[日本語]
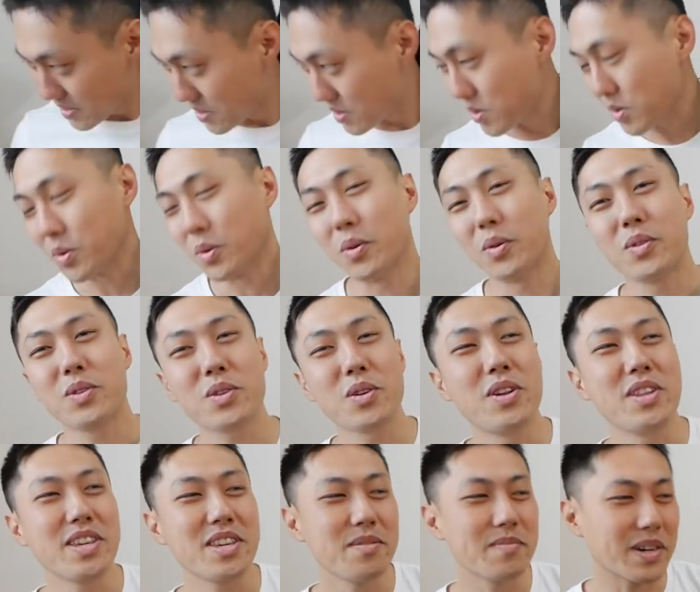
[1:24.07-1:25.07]
そう、本当
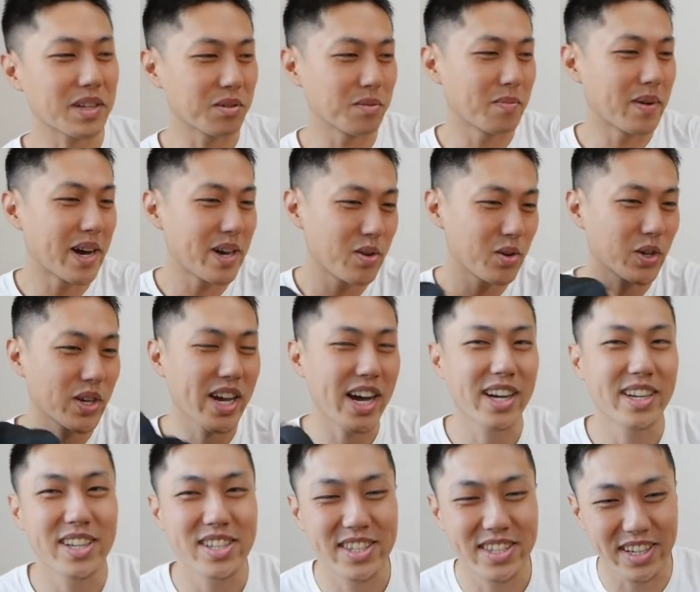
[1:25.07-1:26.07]
に今の前置き
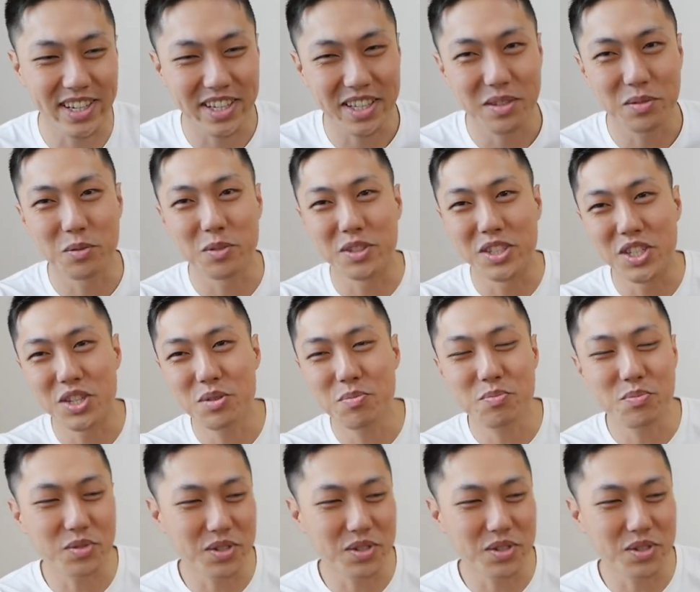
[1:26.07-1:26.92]
話すだけでもう20